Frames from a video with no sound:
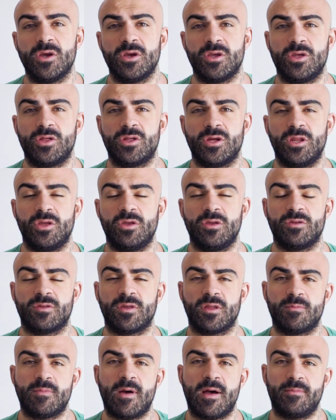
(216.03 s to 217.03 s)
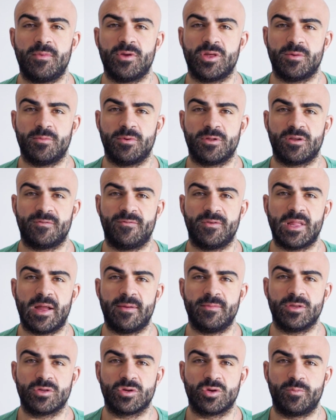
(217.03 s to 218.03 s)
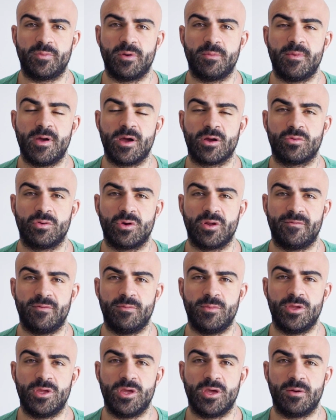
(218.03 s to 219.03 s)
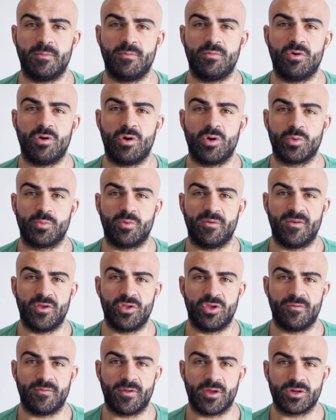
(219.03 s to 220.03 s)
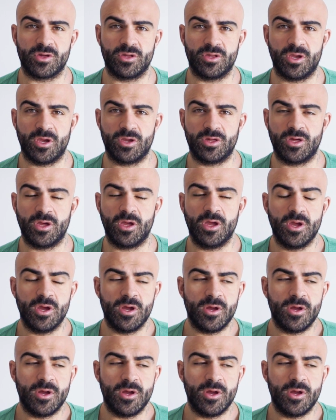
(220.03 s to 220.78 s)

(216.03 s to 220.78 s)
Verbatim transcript: Jeżeli zadbamy, żeby tych witamin z grupy B, które wymieniłem, było odpowiednio w naszej diecie,